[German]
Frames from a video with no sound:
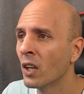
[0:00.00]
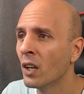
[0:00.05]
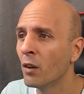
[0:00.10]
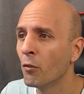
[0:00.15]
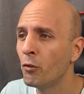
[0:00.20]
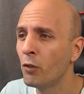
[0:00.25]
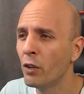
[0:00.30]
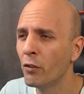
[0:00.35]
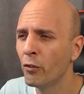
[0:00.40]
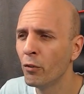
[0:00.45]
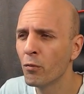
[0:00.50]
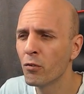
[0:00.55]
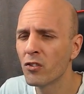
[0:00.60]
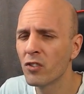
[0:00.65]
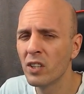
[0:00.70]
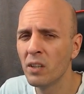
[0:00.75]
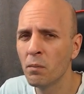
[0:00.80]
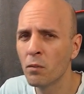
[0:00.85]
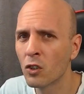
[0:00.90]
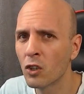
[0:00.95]

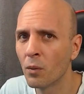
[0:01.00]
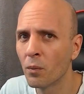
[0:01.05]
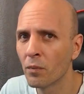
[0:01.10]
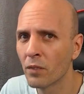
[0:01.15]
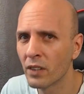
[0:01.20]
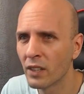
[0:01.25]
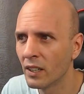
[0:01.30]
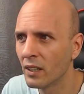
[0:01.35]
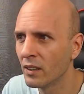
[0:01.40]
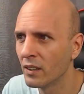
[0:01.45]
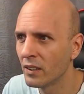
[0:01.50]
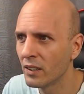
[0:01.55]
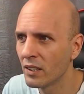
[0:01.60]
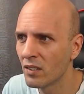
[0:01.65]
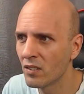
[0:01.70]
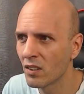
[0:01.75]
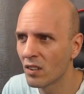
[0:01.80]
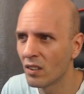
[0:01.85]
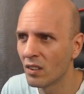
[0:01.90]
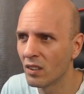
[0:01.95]
457 kommt äh,
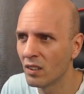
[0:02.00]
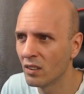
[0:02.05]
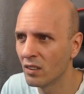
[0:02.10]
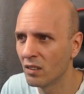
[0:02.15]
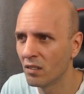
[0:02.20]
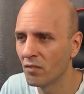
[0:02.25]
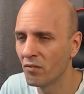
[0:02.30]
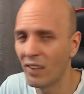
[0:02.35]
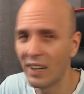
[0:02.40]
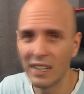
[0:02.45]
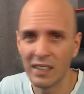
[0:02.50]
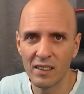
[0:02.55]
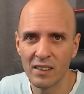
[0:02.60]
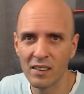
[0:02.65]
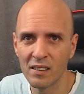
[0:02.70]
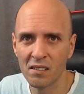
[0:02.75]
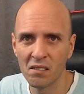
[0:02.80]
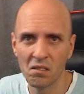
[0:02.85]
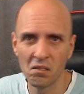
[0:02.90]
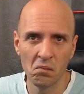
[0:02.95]
dieser
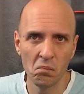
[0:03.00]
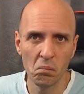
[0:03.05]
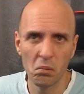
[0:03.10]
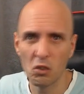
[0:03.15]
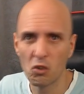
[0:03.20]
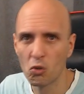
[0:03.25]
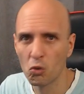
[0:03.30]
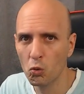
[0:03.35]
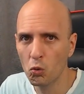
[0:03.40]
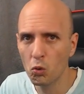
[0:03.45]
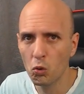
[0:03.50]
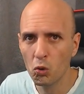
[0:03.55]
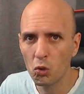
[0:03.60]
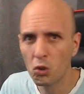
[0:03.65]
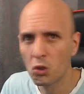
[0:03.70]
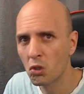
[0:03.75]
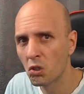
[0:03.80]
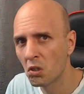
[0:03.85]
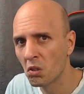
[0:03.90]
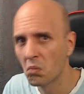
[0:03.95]
Weltenbesuch,
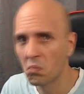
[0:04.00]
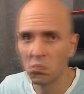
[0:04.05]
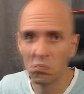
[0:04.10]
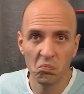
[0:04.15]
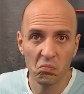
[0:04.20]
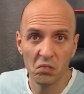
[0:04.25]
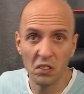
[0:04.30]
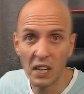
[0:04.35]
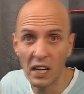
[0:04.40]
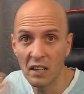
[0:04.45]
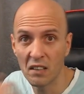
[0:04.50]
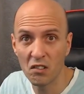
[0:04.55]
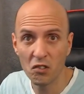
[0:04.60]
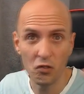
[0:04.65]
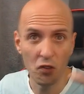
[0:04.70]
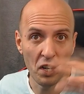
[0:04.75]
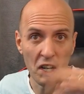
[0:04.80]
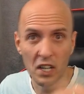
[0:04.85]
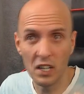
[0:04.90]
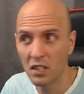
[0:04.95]

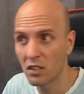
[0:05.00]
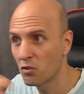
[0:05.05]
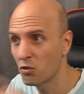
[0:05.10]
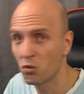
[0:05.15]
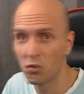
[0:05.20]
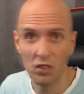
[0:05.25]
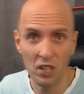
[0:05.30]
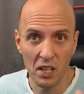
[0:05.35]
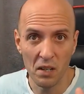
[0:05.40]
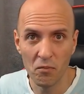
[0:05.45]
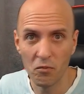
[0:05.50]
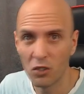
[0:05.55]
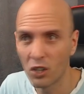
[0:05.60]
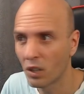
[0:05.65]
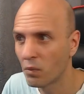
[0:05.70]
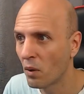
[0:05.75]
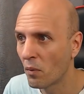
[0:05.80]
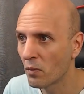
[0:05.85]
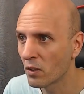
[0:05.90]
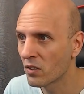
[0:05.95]
Transfer-System, wie auch
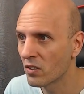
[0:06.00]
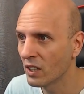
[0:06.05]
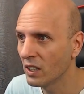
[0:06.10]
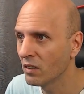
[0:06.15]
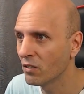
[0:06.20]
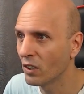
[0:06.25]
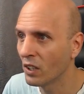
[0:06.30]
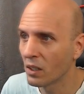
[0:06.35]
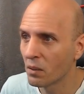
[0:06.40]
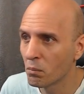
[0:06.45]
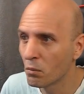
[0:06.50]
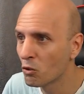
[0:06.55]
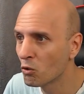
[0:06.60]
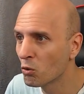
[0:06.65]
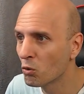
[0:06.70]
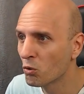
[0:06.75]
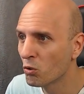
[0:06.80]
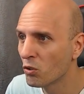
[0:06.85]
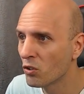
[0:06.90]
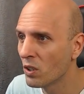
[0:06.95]
immer man es nennt,
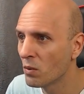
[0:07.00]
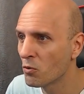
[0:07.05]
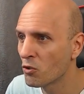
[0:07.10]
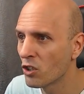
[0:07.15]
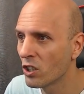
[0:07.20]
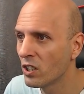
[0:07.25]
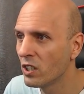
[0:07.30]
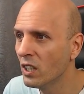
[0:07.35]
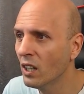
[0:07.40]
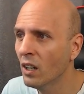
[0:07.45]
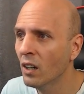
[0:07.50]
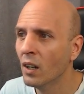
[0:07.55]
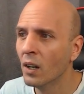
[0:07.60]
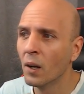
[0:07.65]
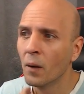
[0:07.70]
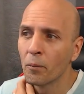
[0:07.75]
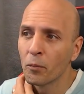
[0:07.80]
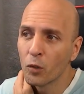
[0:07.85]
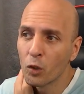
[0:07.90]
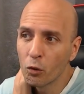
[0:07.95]
Weltenbesuchssystem steht hier.
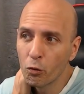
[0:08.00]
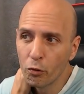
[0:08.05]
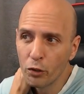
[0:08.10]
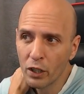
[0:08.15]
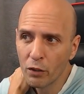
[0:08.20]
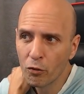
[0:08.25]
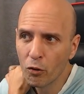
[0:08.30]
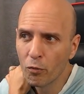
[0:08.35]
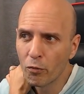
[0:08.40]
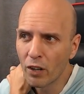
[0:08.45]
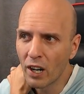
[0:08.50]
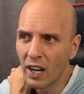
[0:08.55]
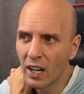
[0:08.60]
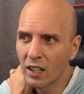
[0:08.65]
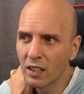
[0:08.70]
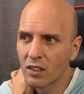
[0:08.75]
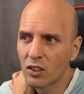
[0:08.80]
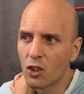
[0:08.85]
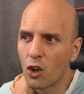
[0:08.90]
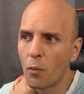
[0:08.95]
Und
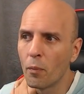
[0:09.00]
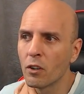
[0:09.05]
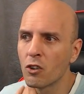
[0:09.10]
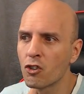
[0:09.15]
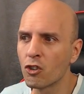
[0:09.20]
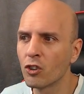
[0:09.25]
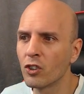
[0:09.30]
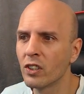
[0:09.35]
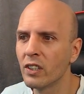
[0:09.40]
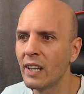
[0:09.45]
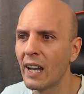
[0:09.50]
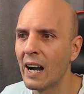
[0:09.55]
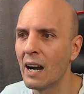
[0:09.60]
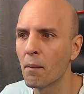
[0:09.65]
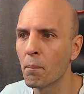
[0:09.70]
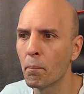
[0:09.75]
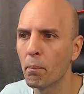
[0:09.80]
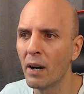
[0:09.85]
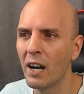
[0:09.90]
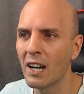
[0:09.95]
458 kommen schon die
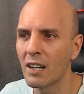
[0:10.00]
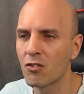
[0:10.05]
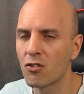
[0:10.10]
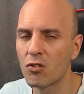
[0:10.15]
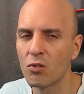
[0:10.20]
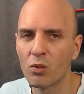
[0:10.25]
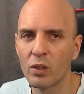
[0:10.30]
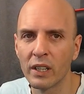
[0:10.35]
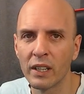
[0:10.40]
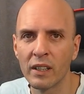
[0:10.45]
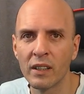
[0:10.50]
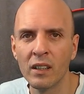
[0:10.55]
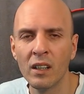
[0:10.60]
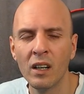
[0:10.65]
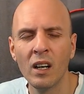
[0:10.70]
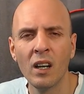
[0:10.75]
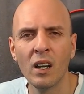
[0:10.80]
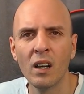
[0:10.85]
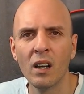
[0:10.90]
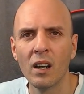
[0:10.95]
Anpassungen
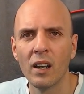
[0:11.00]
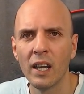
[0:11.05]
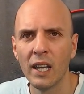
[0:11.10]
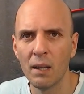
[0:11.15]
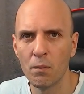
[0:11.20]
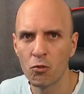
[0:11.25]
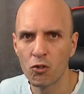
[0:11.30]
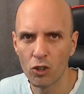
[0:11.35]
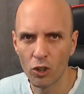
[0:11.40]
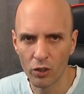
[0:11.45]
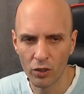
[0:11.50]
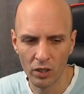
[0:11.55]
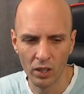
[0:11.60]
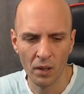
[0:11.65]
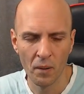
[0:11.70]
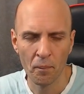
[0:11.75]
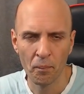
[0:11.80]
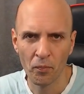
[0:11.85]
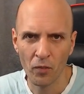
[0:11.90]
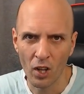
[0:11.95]
eben schon
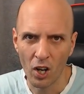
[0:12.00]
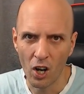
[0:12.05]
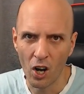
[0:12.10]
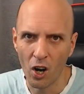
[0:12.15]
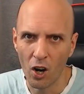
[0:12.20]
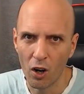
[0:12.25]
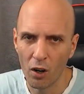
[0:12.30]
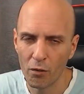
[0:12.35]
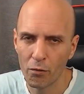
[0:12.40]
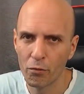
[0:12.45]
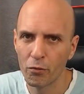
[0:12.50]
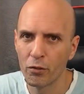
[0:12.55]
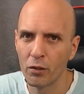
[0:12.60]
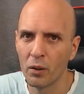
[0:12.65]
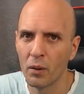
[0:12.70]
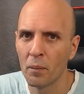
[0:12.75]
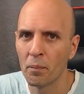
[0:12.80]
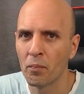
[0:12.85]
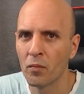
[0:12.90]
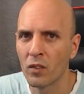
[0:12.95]
auf
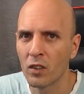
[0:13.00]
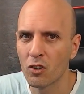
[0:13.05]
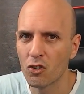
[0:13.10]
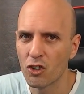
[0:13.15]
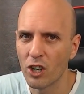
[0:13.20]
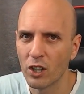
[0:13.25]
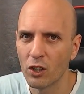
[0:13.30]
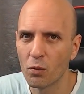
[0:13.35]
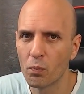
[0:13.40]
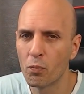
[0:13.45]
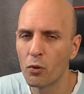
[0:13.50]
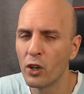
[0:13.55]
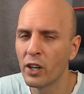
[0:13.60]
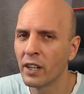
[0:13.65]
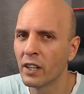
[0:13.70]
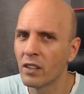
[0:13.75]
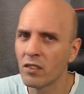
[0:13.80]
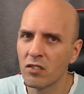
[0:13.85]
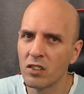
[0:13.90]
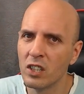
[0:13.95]

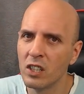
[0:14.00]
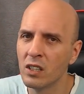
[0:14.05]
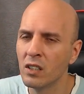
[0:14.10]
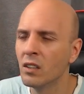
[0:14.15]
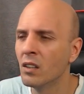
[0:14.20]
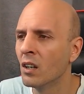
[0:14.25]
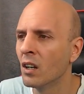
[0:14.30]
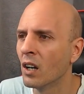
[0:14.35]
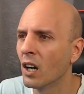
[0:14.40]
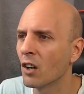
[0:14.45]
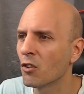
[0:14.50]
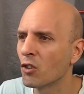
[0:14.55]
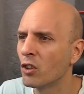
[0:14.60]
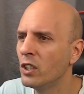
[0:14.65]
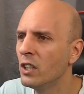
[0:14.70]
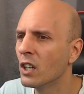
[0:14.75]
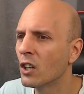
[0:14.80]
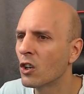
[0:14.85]
Shadowbringers hin. Also hier